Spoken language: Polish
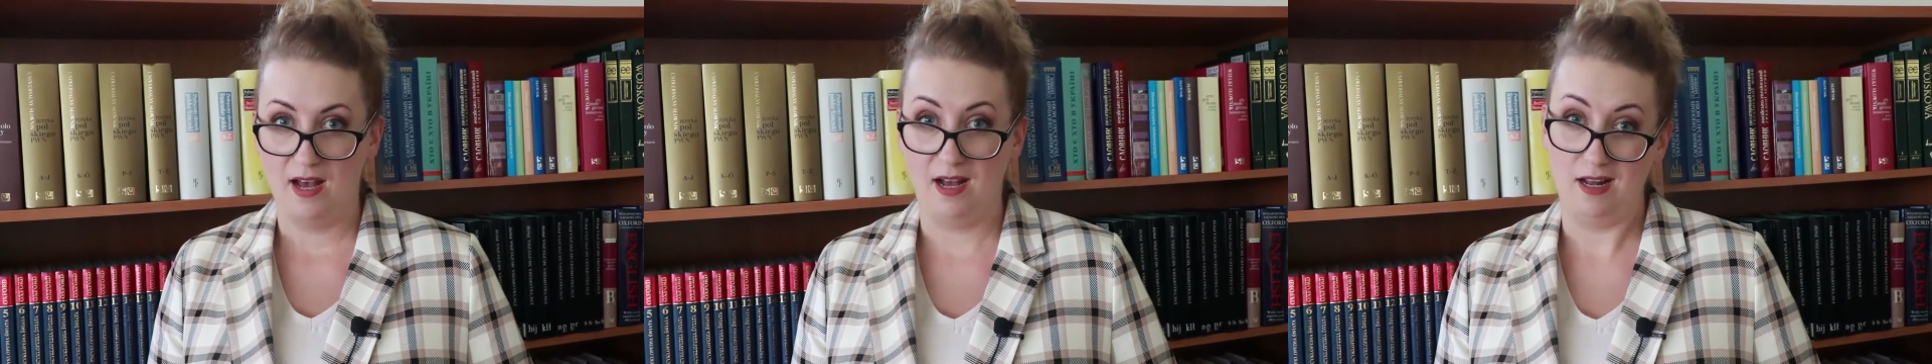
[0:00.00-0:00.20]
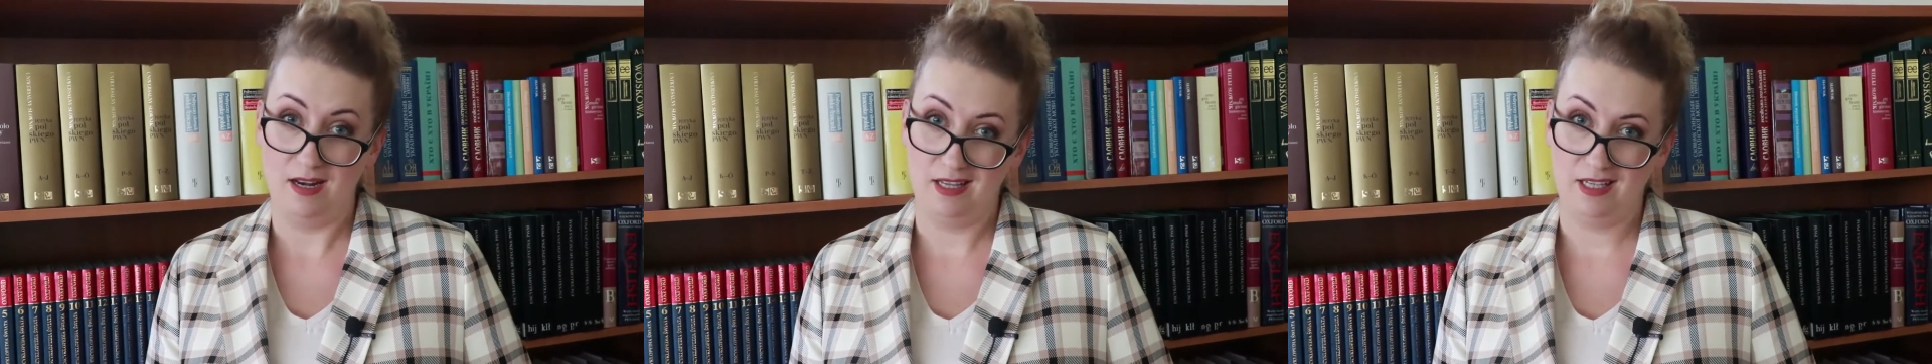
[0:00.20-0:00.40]

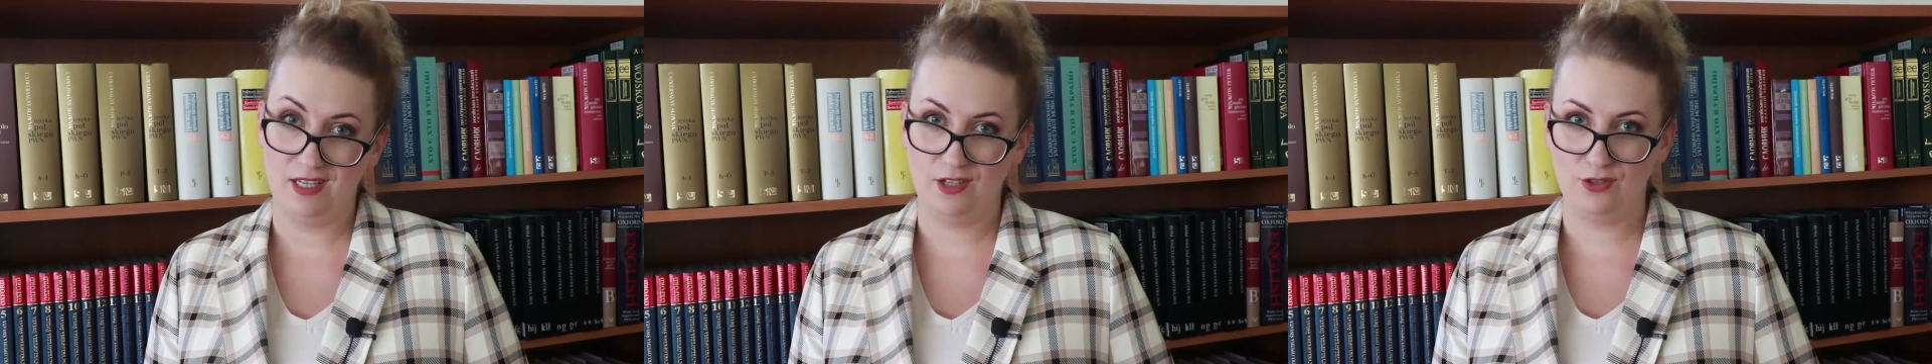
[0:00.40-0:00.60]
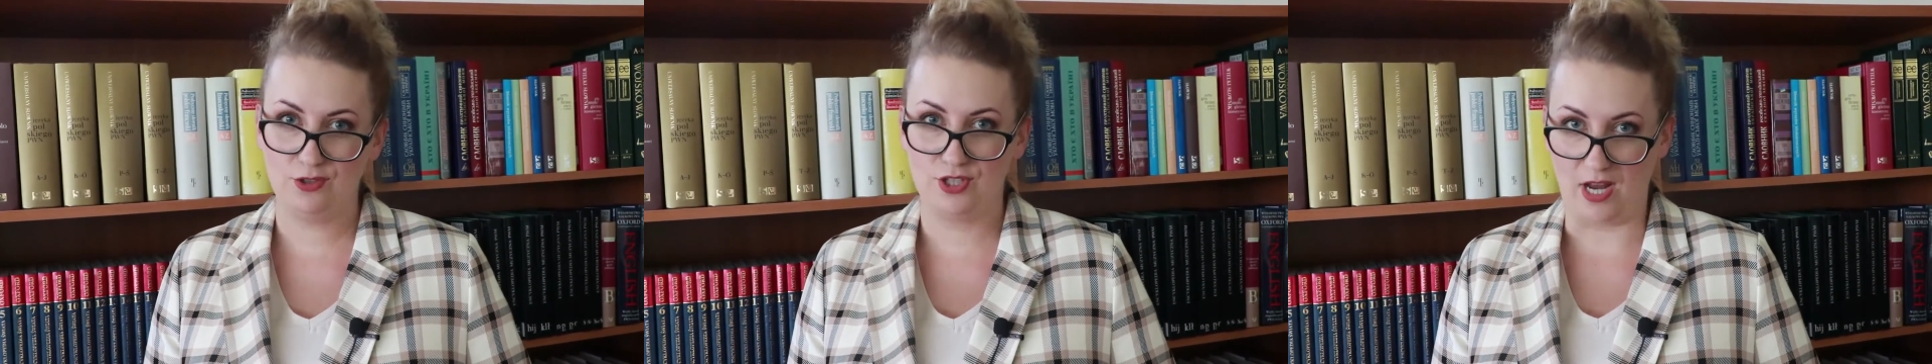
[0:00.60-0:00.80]
ale
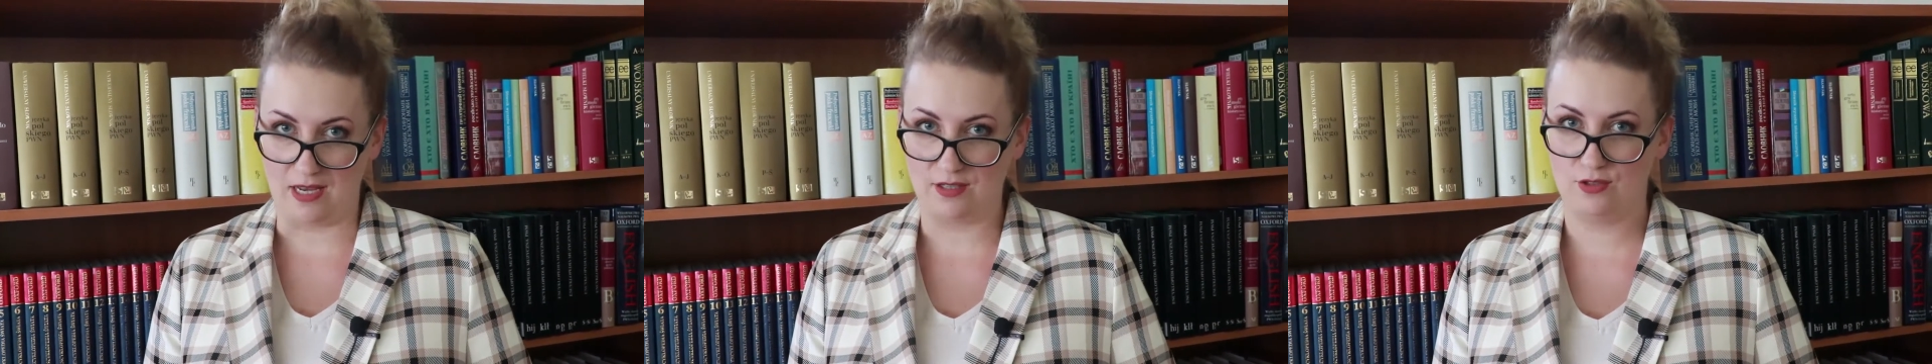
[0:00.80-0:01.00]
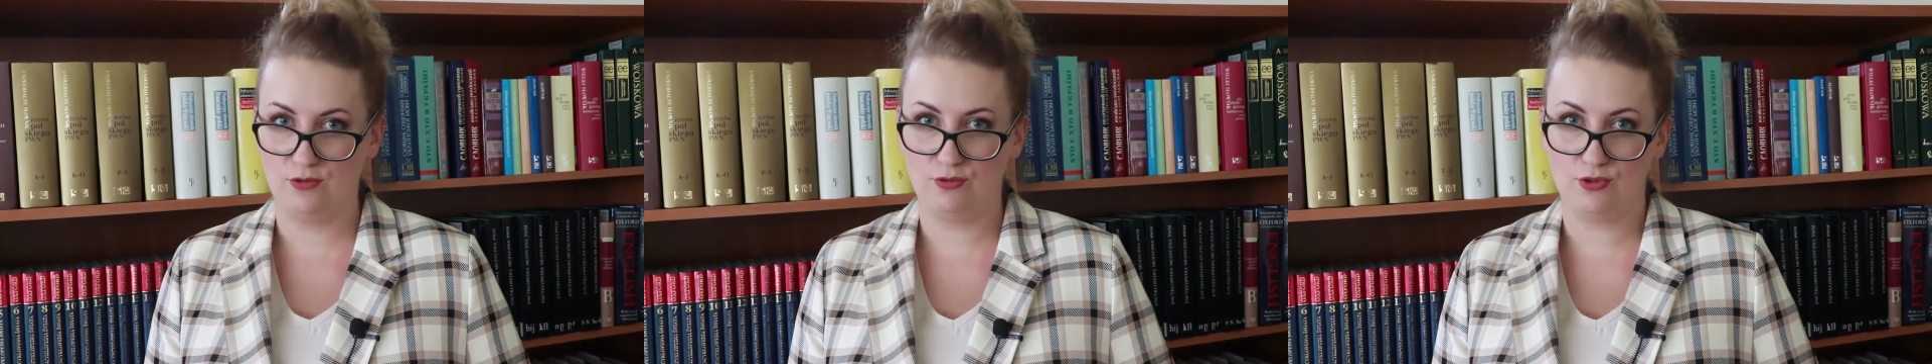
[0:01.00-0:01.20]
jego
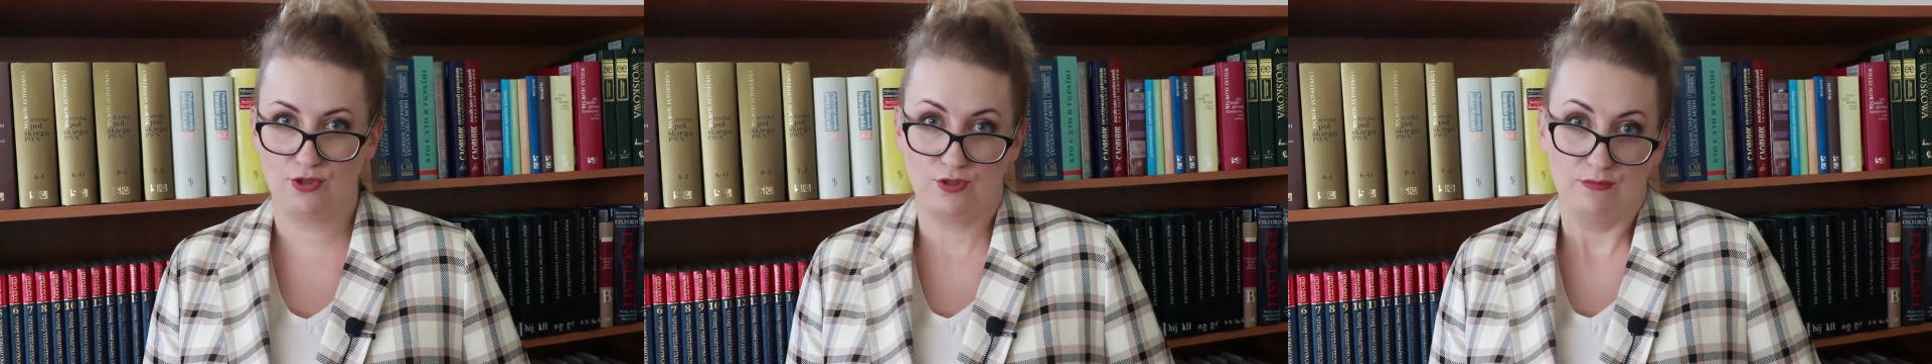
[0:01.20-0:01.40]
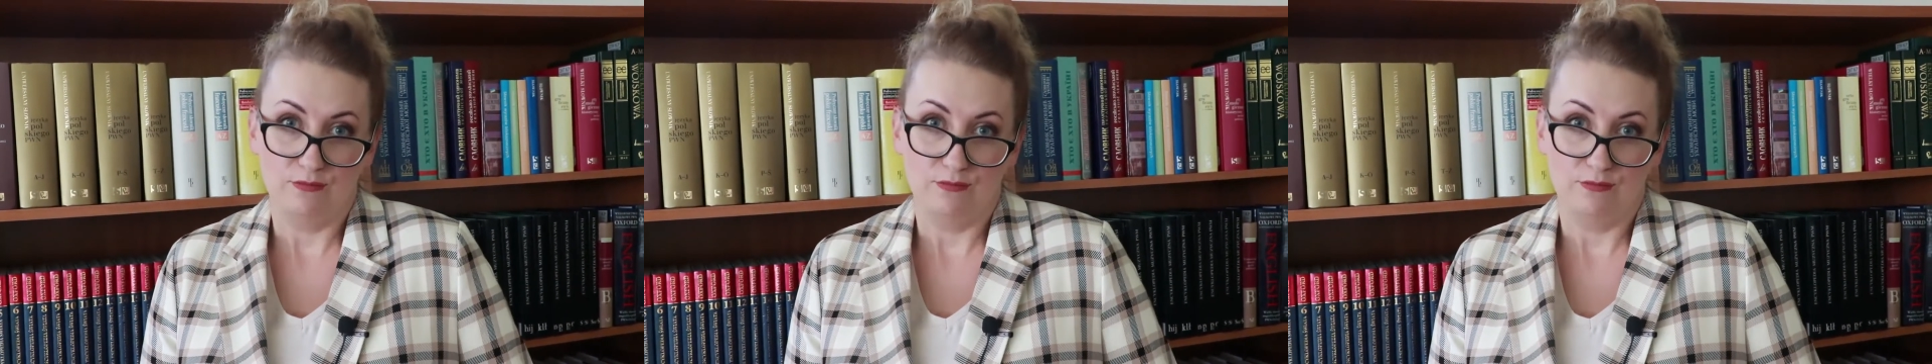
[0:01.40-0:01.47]
czas już